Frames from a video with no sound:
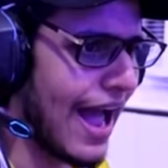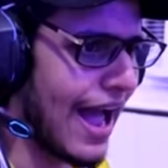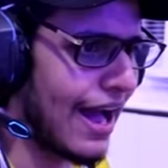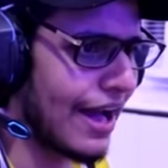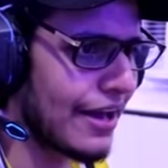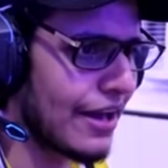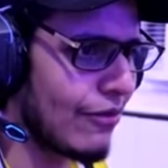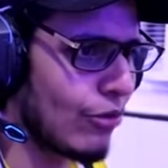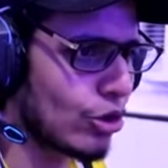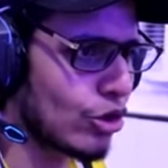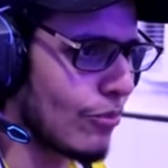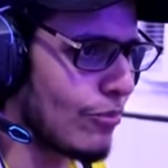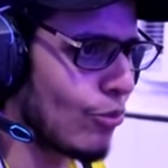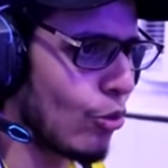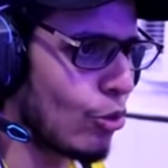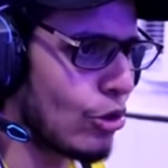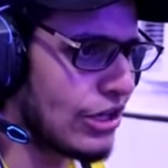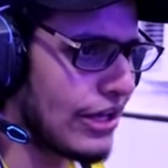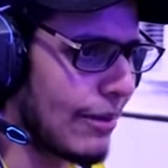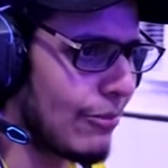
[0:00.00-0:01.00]
अरे वो तो
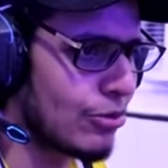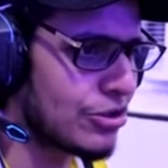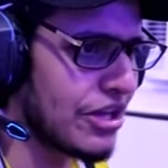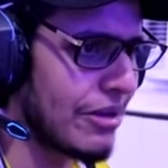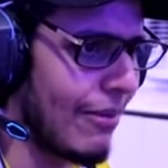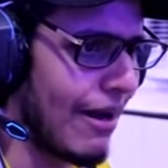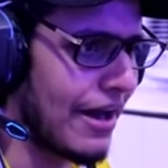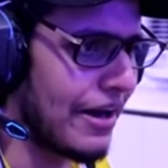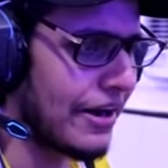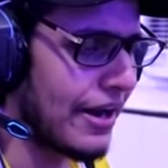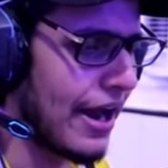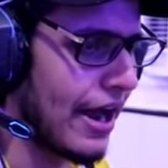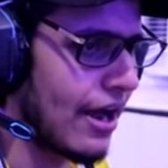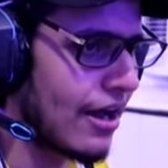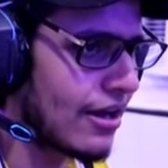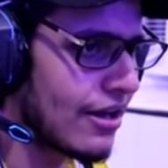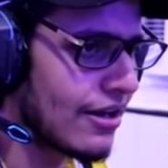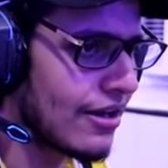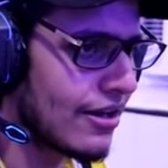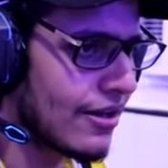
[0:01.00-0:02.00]
उल्टा मुझे मार रहे
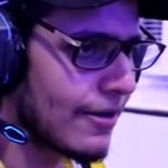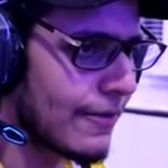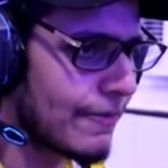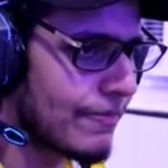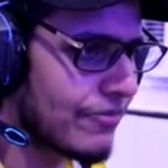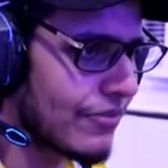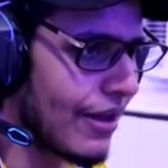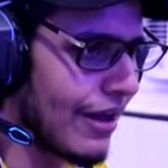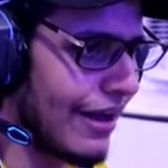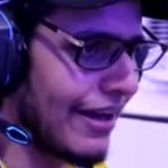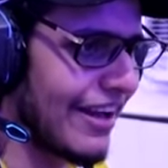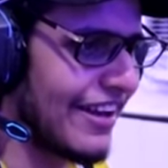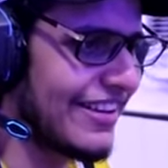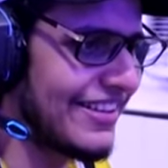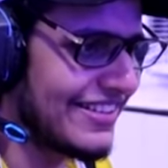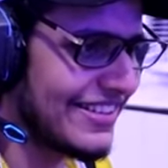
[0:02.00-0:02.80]
हैं